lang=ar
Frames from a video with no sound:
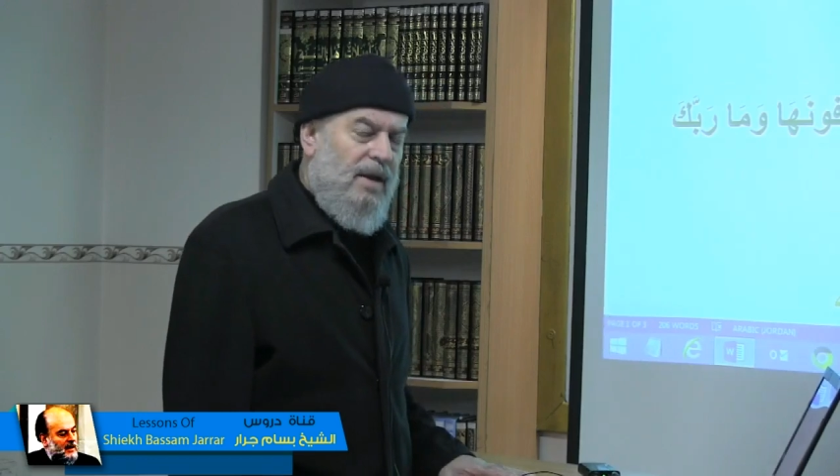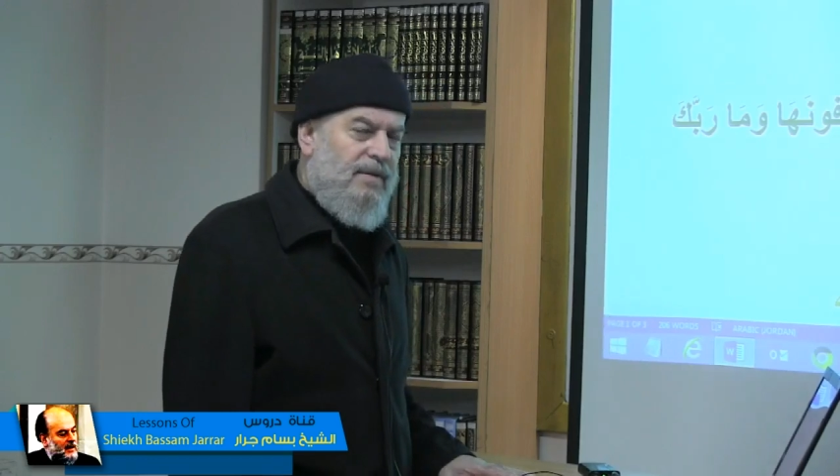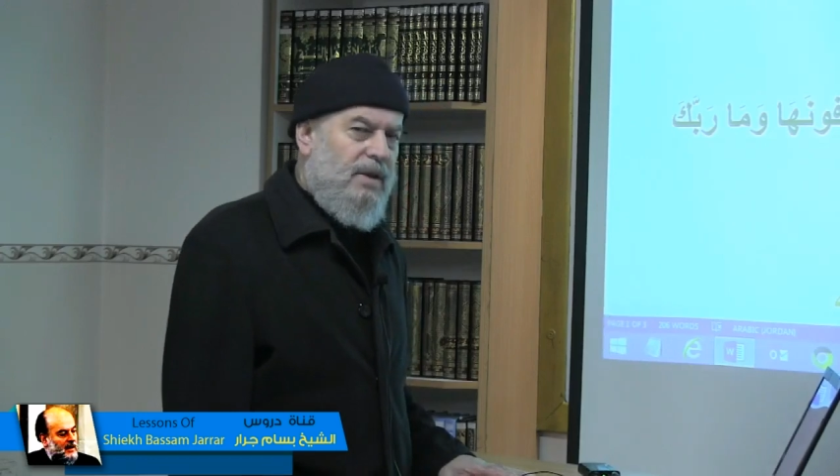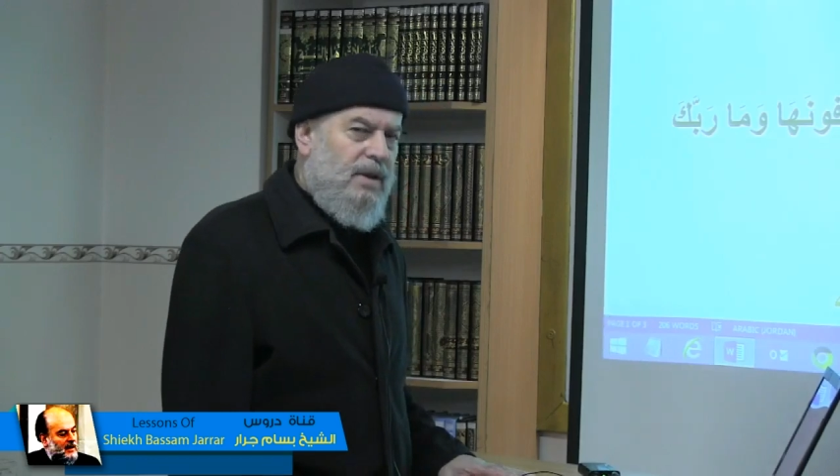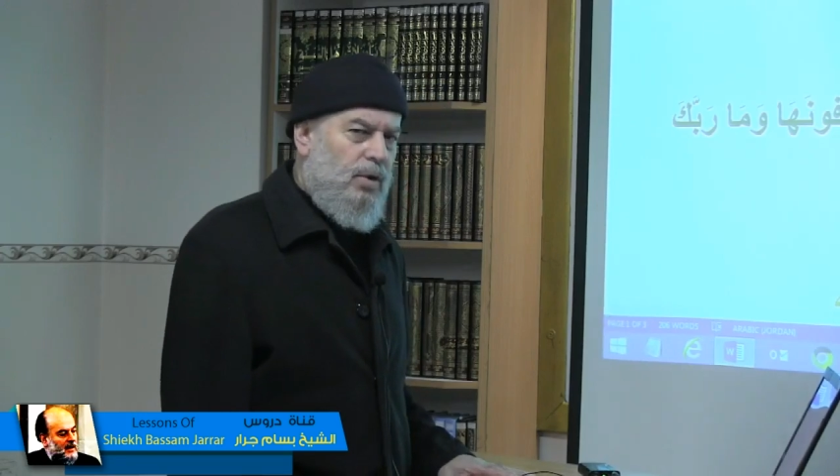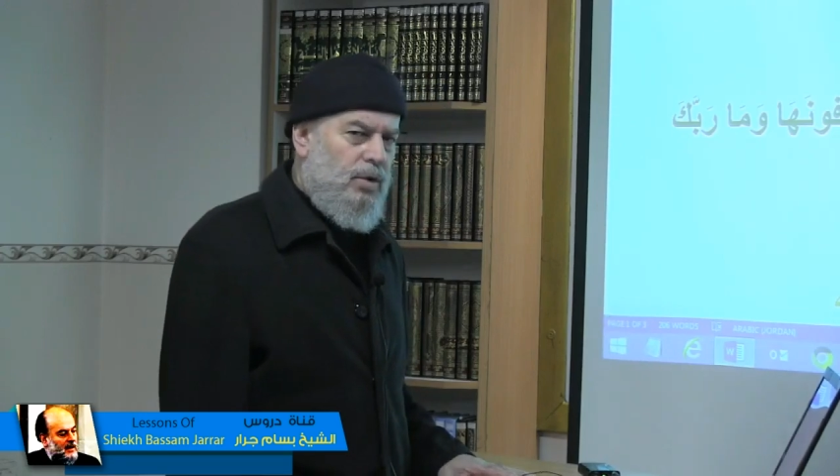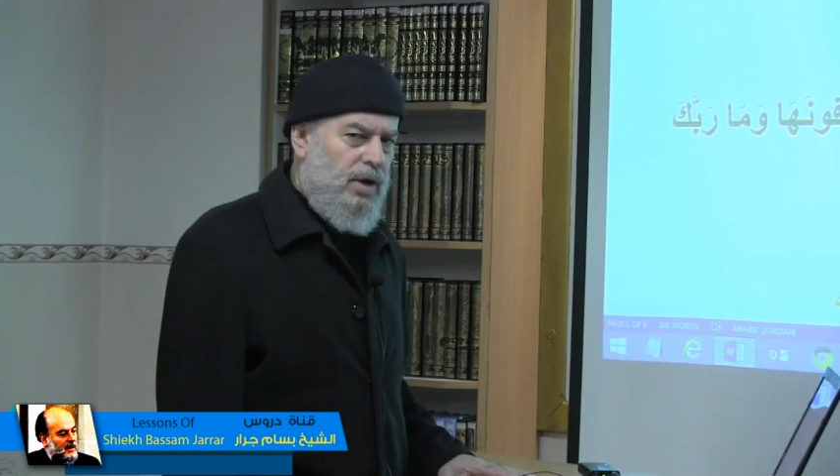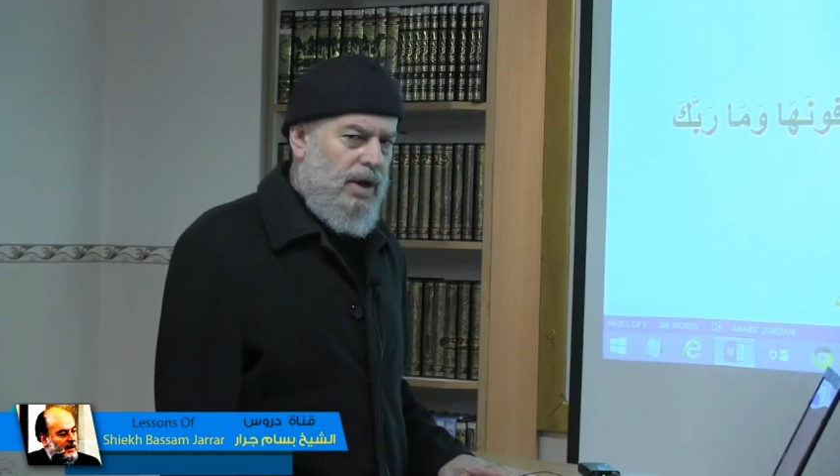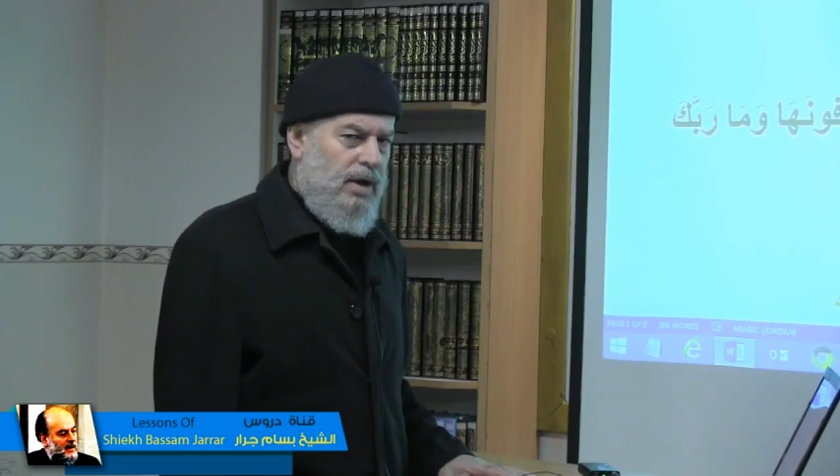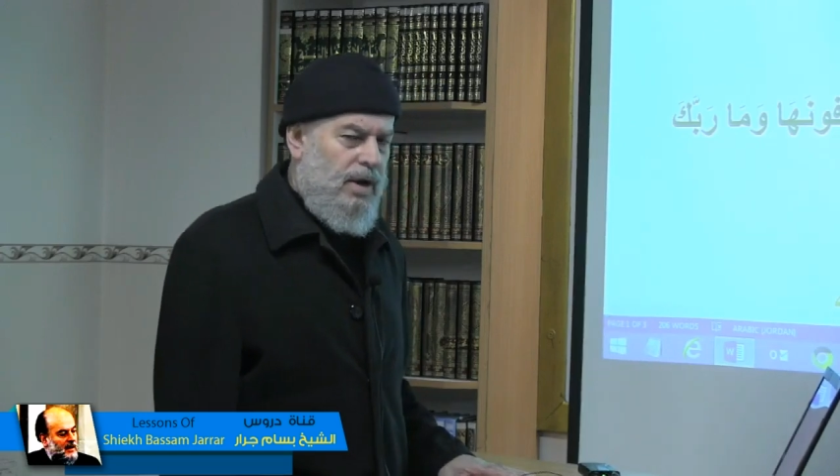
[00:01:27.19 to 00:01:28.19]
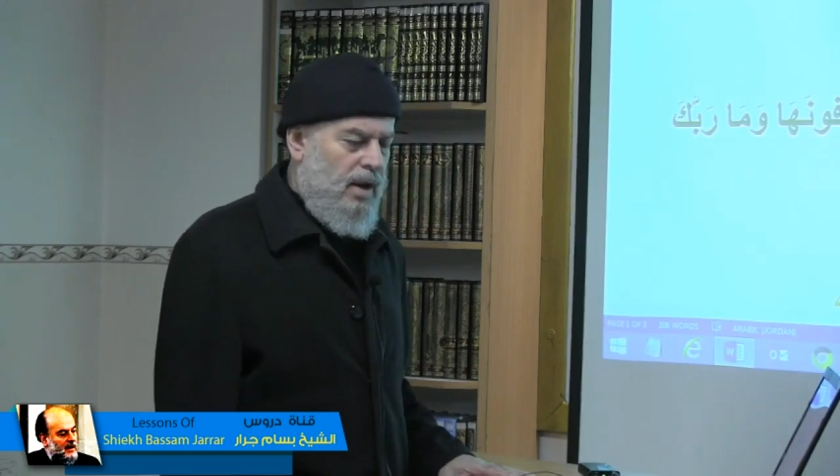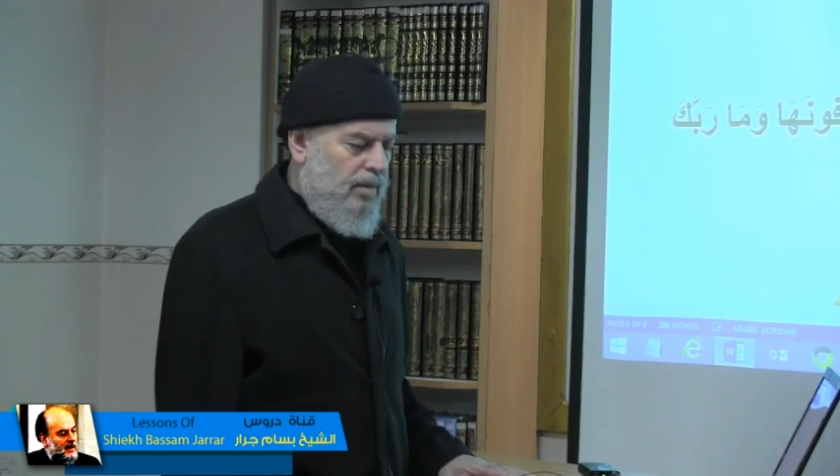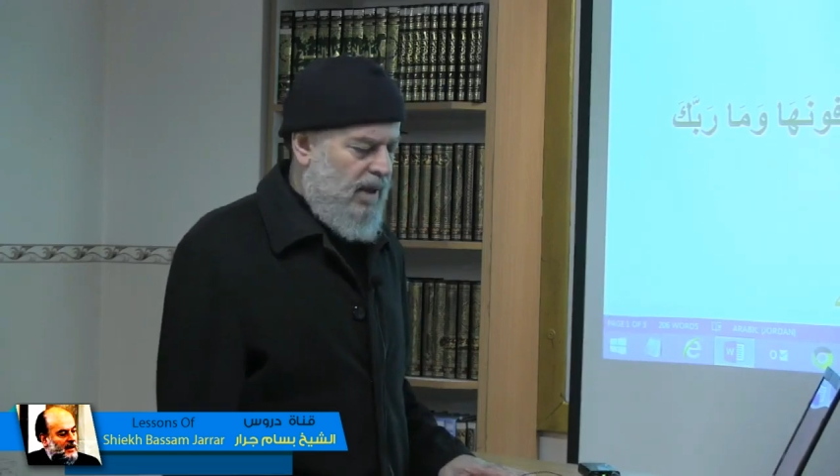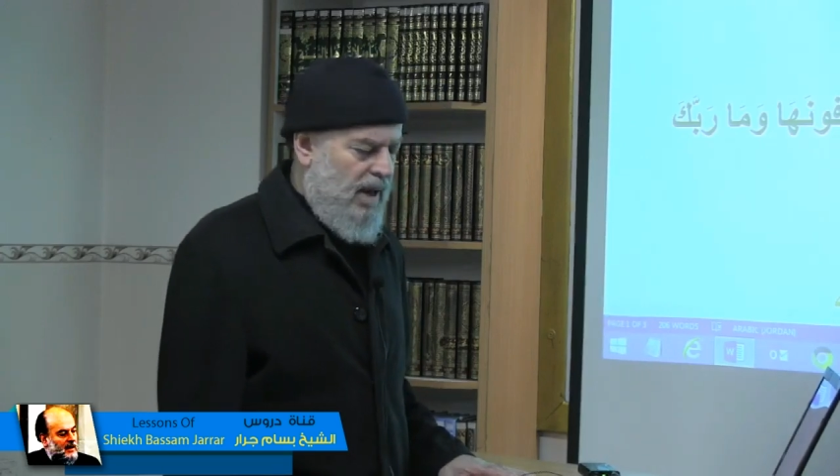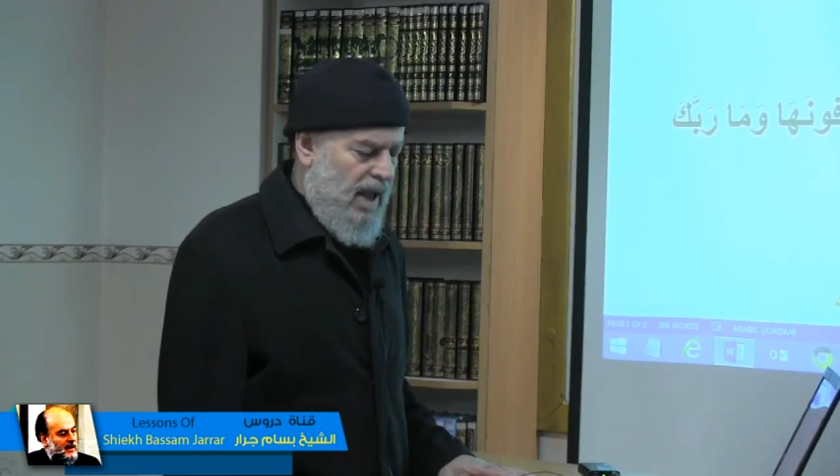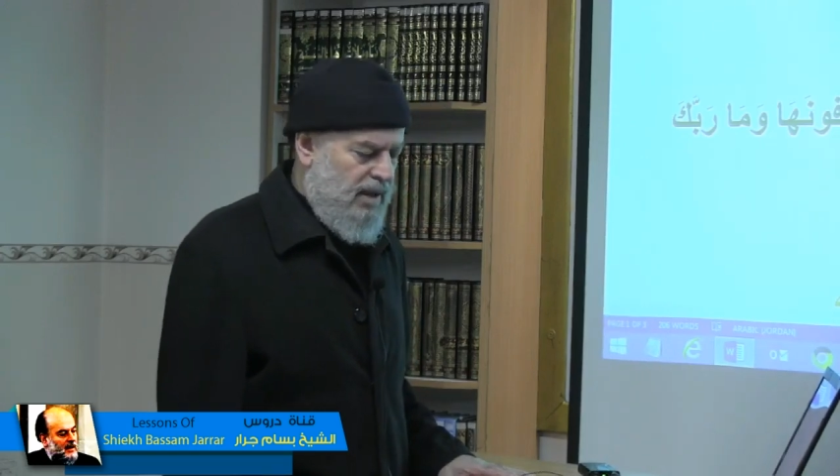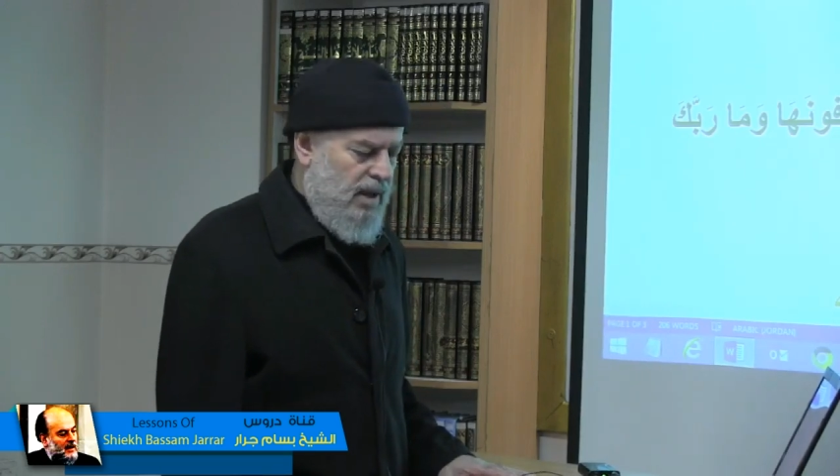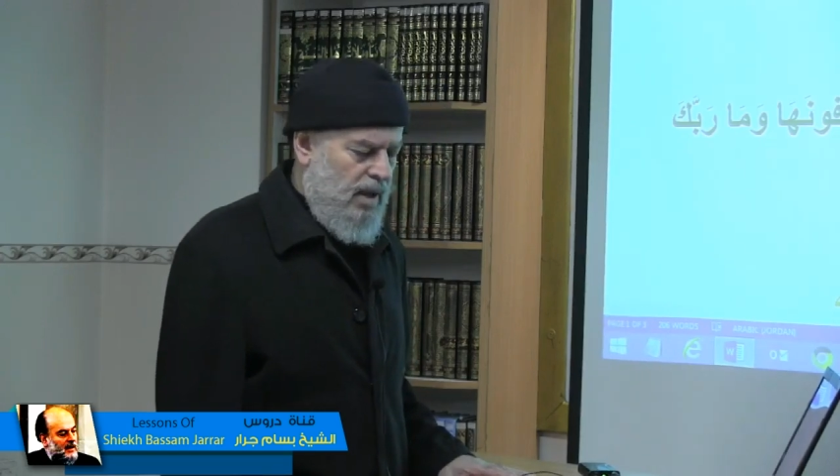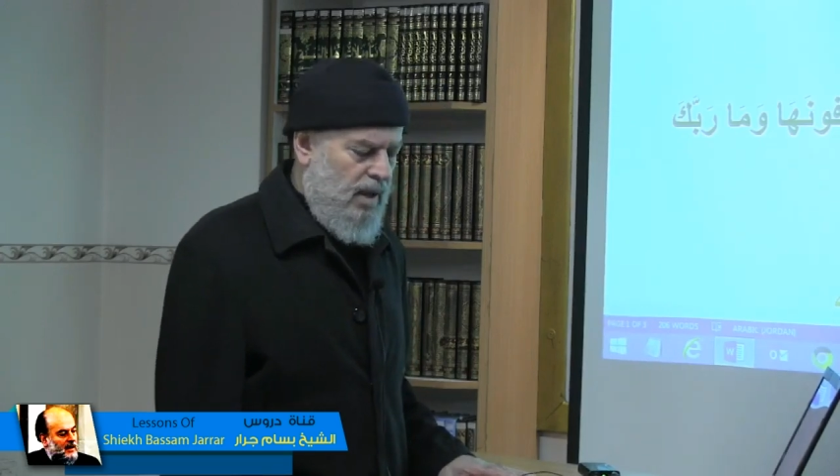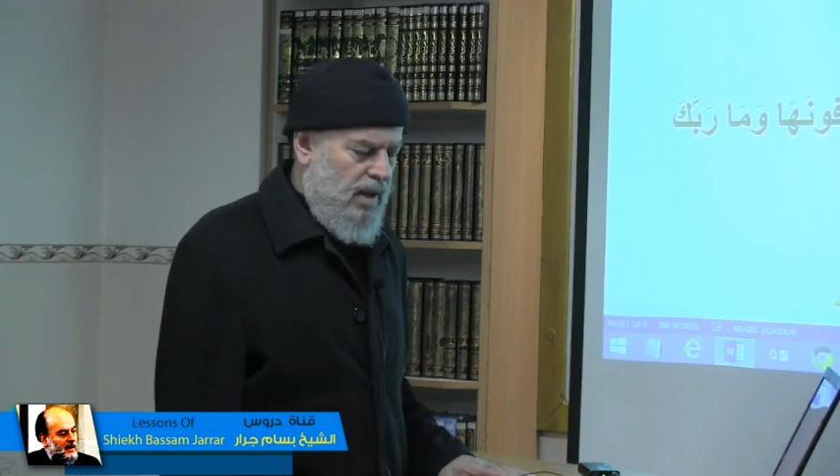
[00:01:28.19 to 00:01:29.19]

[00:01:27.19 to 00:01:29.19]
2022 ميلادي